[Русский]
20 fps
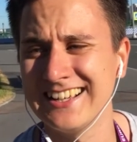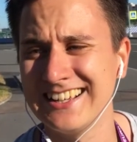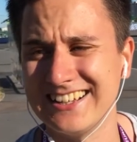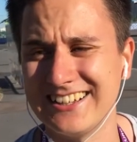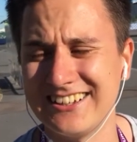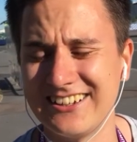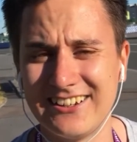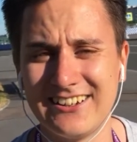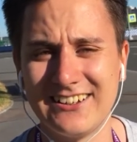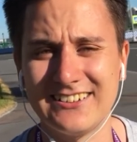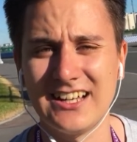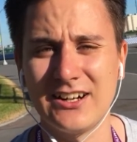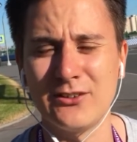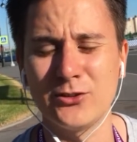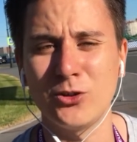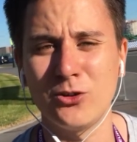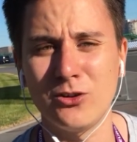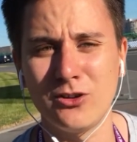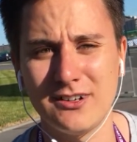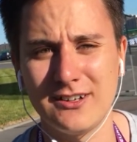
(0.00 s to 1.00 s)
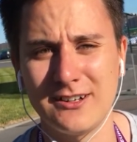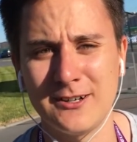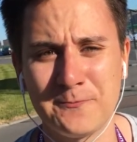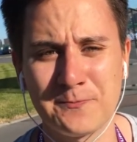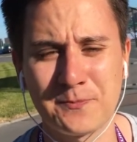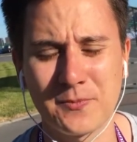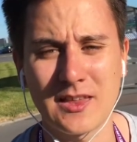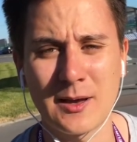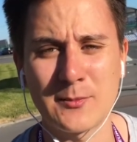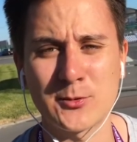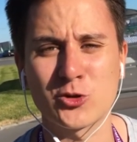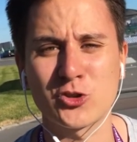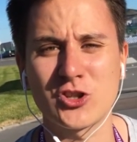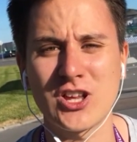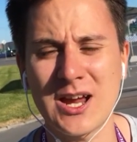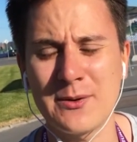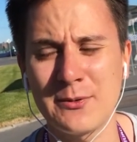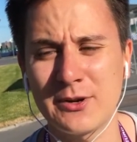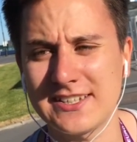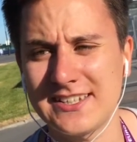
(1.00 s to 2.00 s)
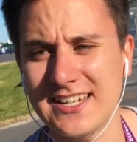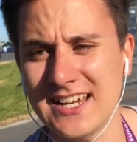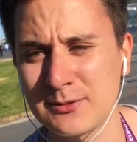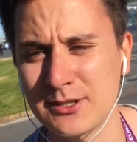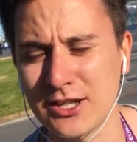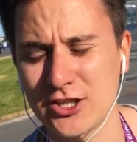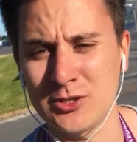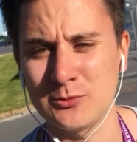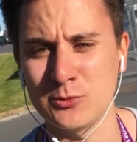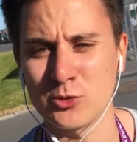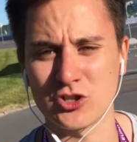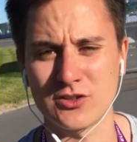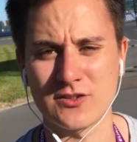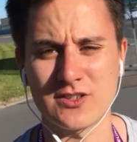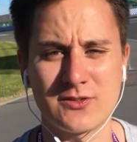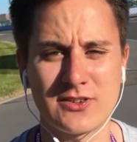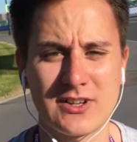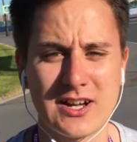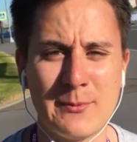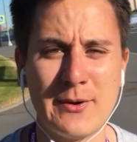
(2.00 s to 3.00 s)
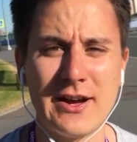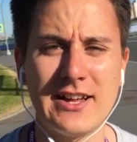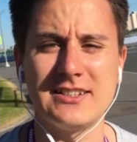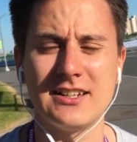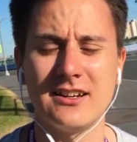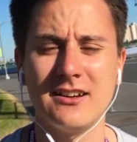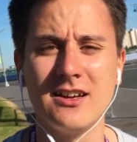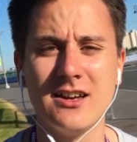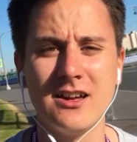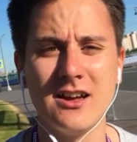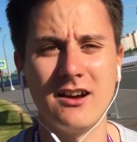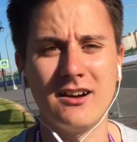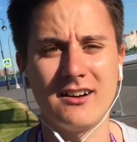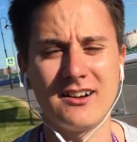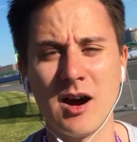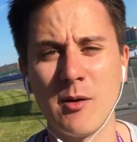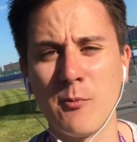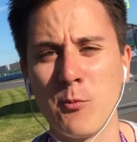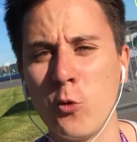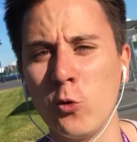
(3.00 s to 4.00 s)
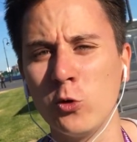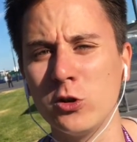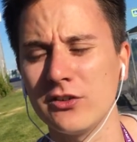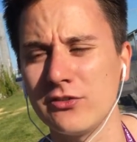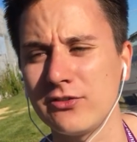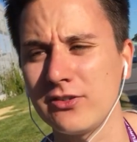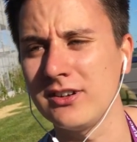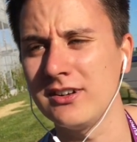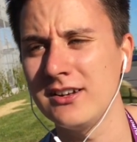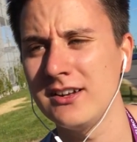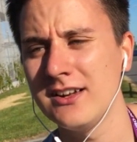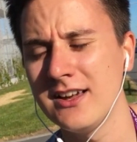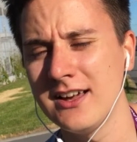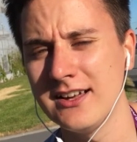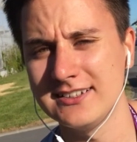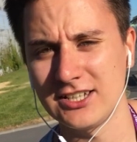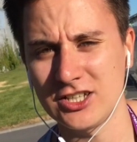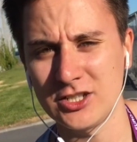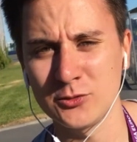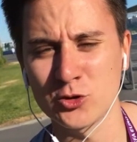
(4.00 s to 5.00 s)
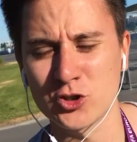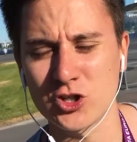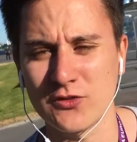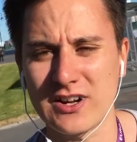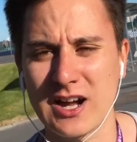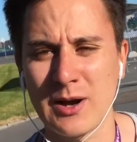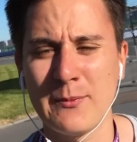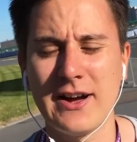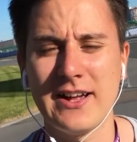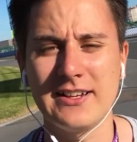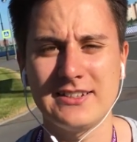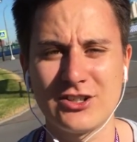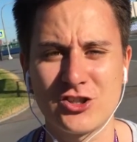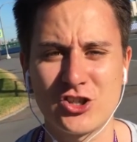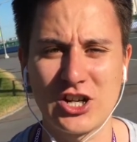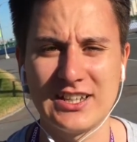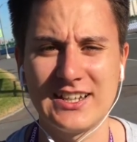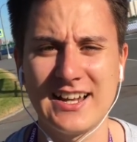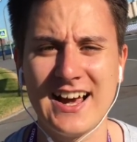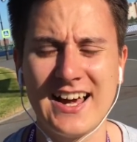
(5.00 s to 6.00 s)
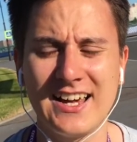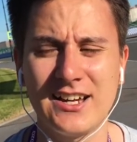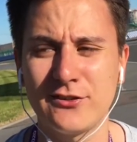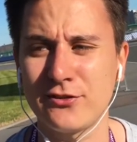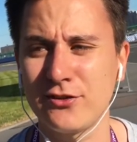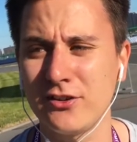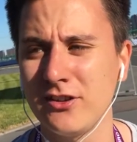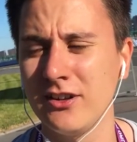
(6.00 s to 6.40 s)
э, давно э, обсуждаемых тем, зачем нужно в команде э, Габулов, зачем нужно в команде Джанаев.